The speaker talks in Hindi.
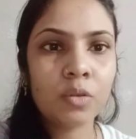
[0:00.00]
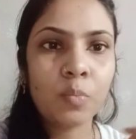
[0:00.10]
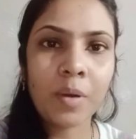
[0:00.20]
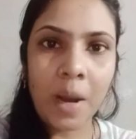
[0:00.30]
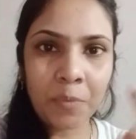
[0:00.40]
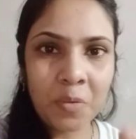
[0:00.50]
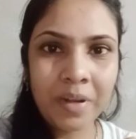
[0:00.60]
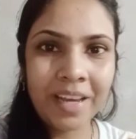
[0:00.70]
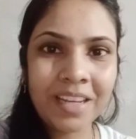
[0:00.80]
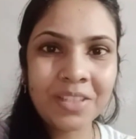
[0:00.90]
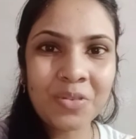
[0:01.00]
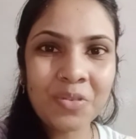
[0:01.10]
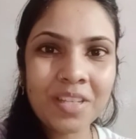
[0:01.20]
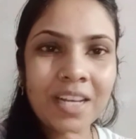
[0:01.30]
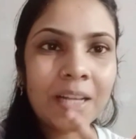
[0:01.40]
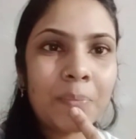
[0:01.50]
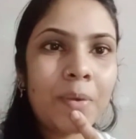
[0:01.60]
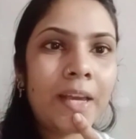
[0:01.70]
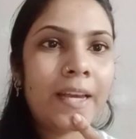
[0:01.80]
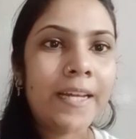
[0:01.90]
तो मैं आपको भी लेके चलूँगी साथ
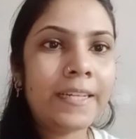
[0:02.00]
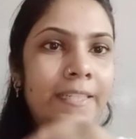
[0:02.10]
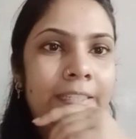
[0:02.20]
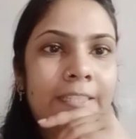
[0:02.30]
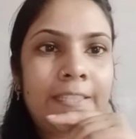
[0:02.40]
में एंड